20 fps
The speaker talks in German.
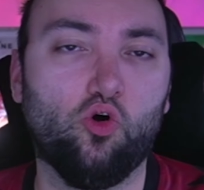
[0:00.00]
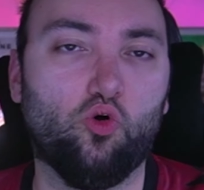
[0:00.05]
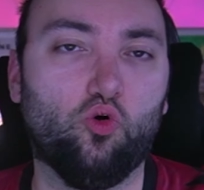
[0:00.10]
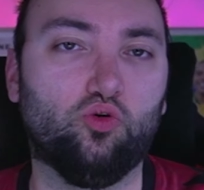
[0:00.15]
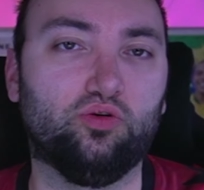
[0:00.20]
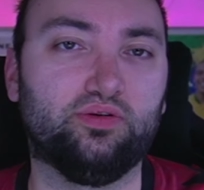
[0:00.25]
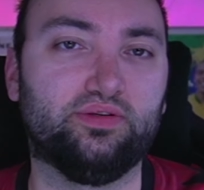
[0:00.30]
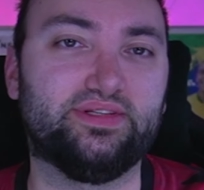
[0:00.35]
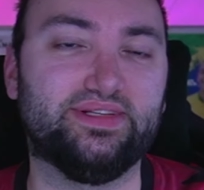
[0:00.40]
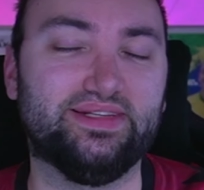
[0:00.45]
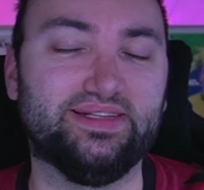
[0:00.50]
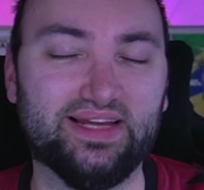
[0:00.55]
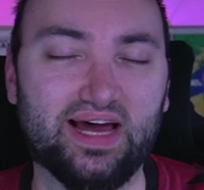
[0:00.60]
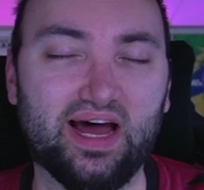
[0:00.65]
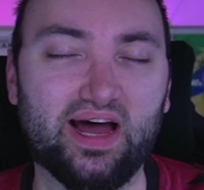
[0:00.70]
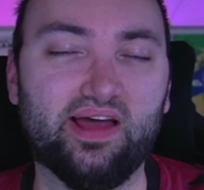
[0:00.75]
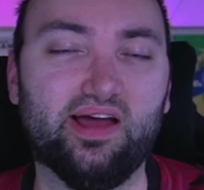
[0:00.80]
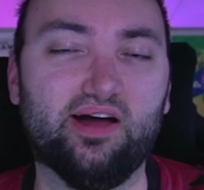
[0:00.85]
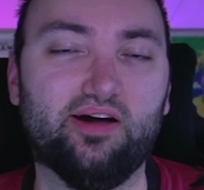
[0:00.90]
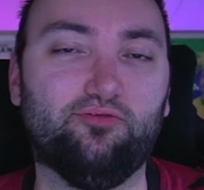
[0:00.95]
Und
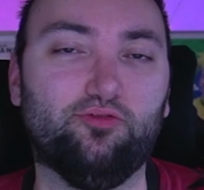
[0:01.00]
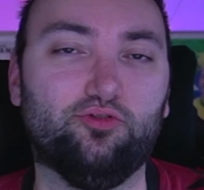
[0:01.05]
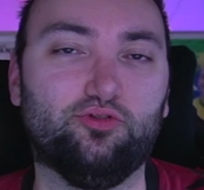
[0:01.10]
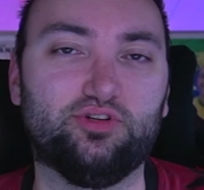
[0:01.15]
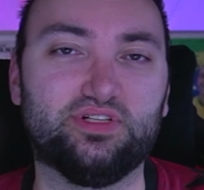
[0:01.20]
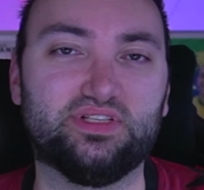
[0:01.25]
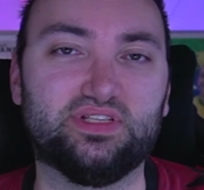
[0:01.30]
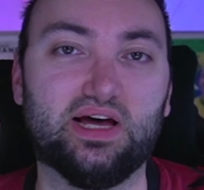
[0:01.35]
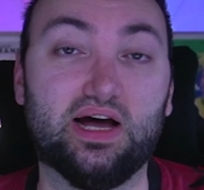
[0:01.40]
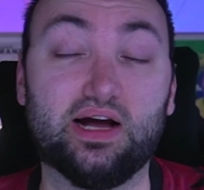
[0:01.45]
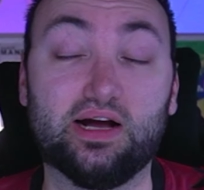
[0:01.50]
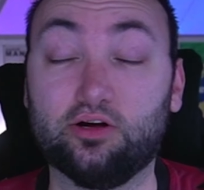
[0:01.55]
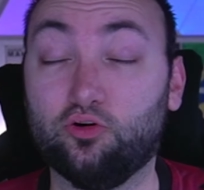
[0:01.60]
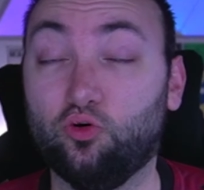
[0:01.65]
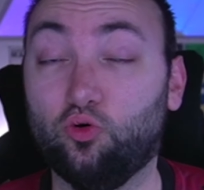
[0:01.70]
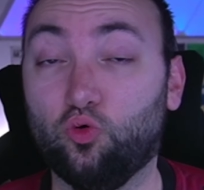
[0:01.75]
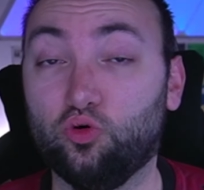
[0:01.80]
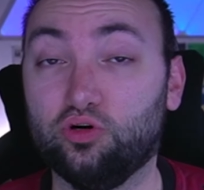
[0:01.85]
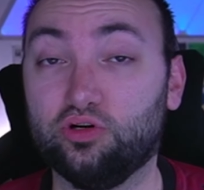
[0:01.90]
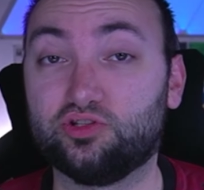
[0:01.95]
daher würde ich
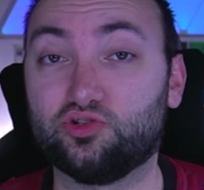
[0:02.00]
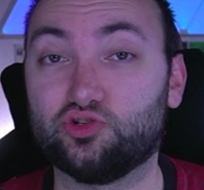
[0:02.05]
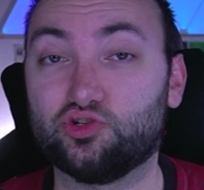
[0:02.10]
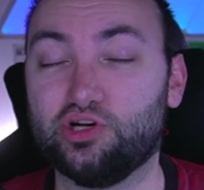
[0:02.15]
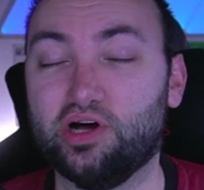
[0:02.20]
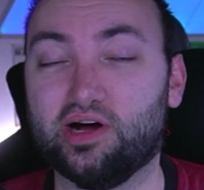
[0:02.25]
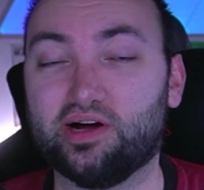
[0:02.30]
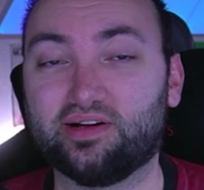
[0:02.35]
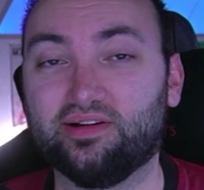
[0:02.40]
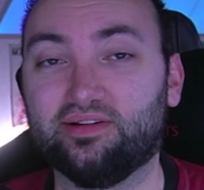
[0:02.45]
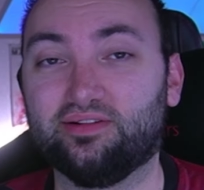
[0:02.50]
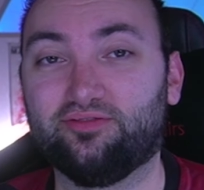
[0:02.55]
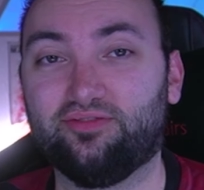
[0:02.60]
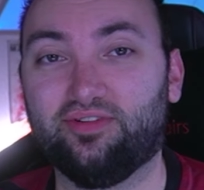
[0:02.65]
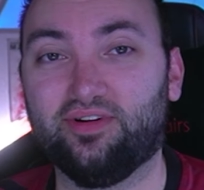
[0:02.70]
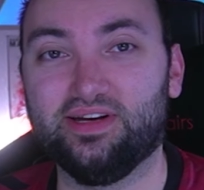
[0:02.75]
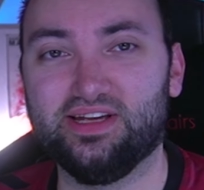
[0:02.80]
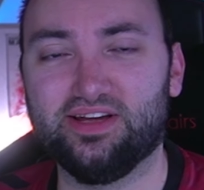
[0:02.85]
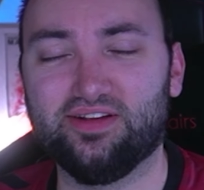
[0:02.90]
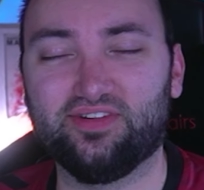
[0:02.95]
sagen, ohne zu schnacken,
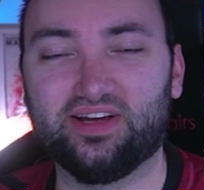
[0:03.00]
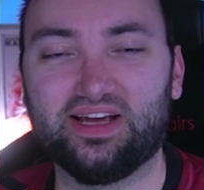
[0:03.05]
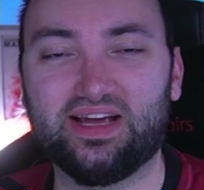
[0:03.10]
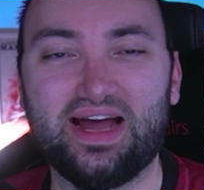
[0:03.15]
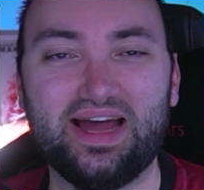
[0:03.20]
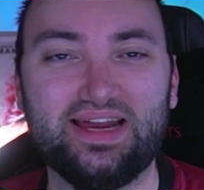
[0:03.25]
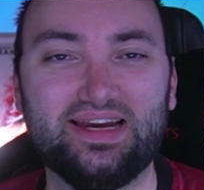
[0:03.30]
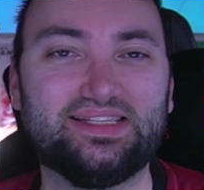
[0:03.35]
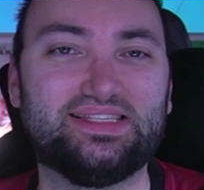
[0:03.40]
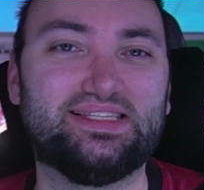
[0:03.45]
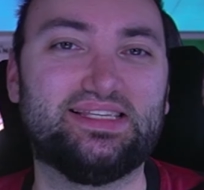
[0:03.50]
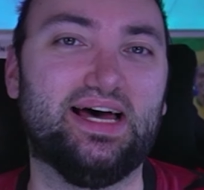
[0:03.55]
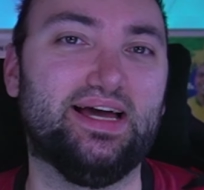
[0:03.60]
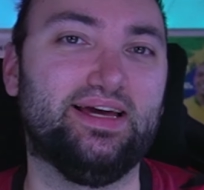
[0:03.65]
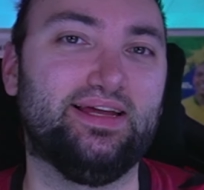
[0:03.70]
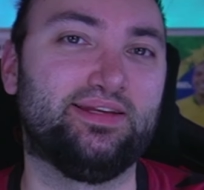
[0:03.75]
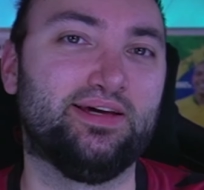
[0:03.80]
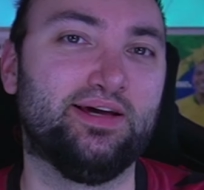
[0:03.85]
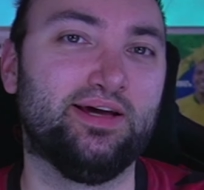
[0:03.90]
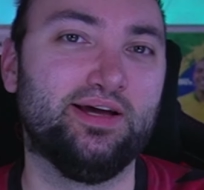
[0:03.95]
verlieren wir keine
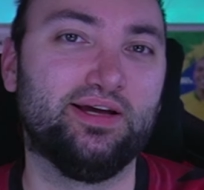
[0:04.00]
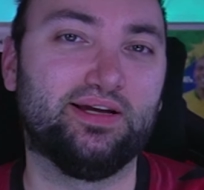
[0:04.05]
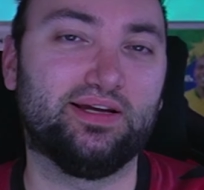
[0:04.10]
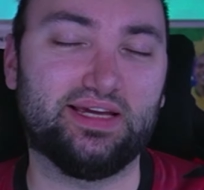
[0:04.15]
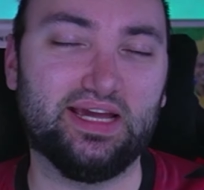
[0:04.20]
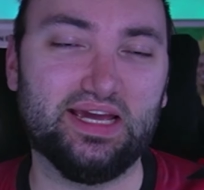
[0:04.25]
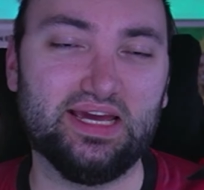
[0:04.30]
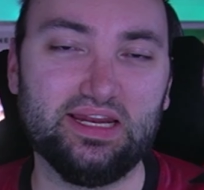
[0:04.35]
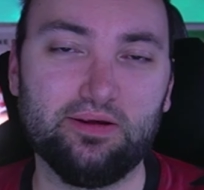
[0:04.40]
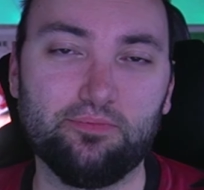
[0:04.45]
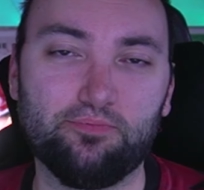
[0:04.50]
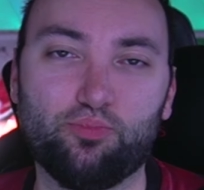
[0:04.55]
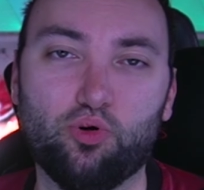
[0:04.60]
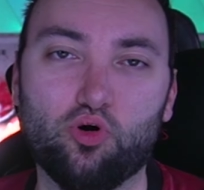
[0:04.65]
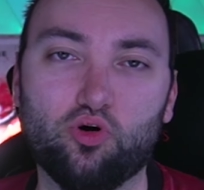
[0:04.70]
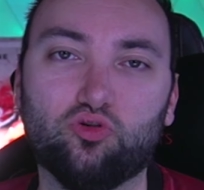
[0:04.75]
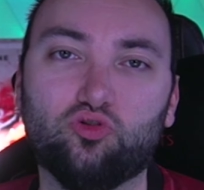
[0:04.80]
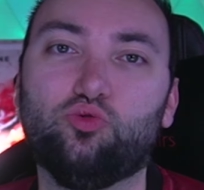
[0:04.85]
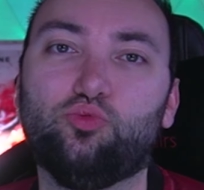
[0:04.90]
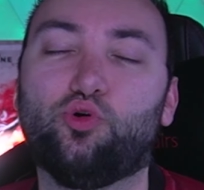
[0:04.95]
Zeit gehen in
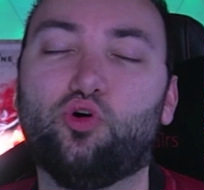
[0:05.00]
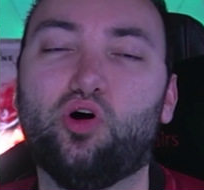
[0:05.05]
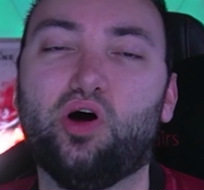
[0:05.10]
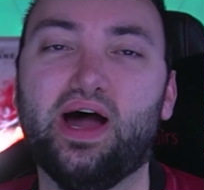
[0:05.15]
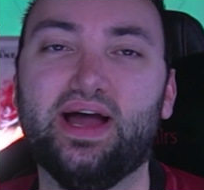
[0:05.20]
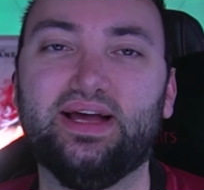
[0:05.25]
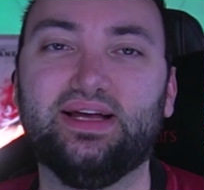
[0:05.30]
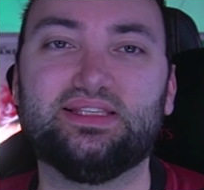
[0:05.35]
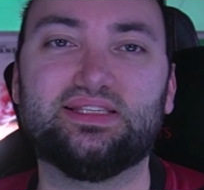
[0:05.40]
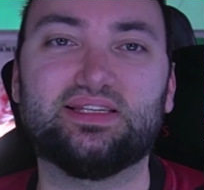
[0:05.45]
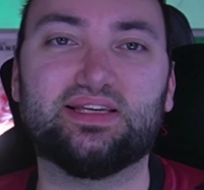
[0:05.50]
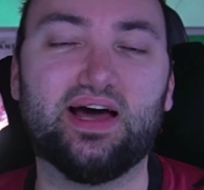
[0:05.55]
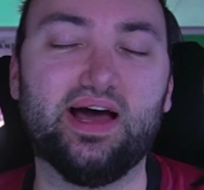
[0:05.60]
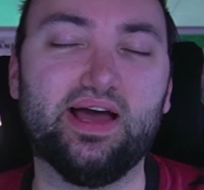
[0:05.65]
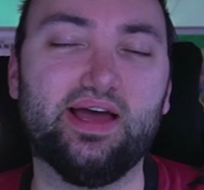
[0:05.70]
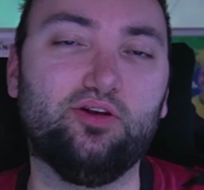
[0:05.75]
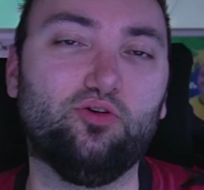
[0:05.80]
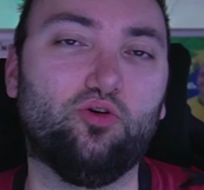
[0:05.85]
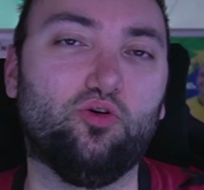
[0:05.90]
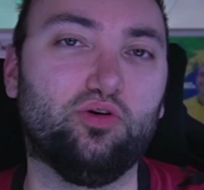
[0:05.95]
Punkt Nummer 1
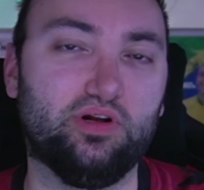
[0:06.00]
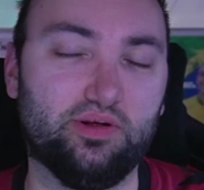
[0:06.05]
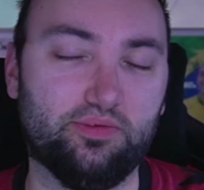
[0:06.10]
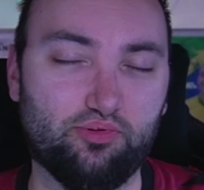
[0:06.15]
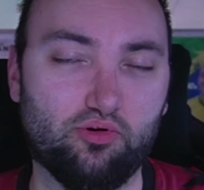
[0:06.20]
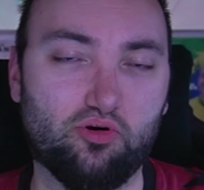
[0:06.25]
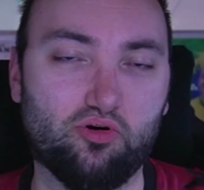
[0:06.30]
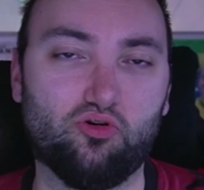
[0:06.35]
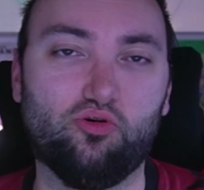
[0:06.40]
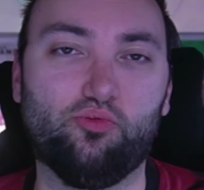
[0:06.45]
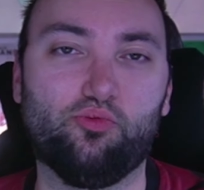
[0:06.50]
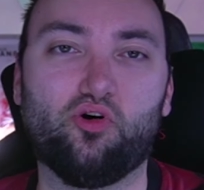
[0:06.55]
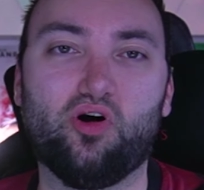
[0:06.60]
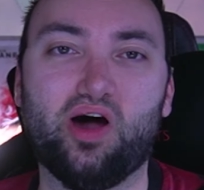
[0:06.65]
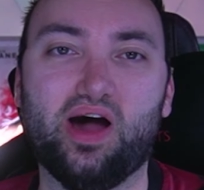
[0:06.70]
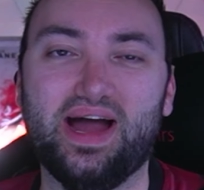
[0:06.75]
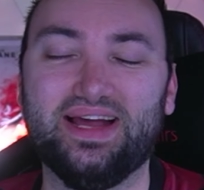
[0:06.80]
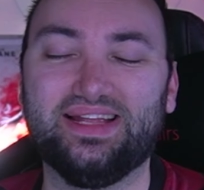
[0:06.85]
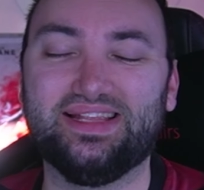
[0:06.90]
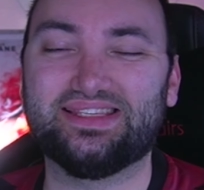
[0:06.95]
rein und in Punkt
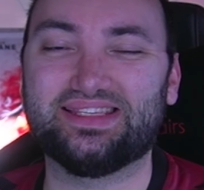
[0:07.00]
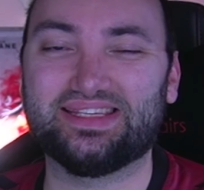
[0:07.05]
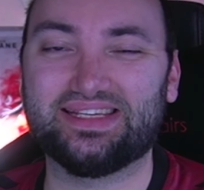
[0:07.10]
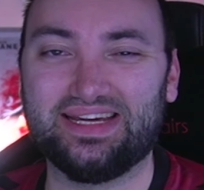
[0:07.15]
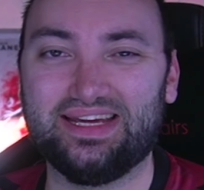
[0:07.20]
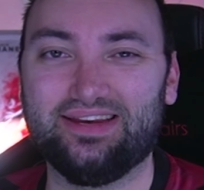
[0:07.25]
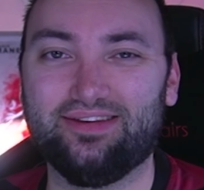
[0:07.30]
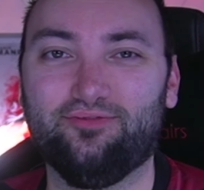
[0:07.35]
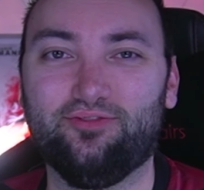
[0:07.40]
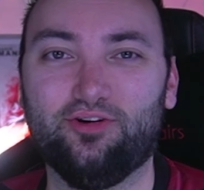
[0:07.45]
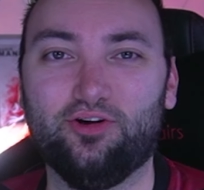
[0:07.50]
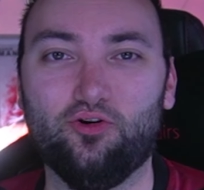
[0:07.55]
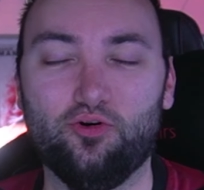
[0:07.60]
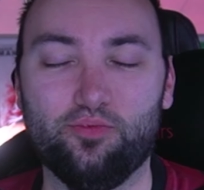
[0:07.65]
Nummer 1 reden wir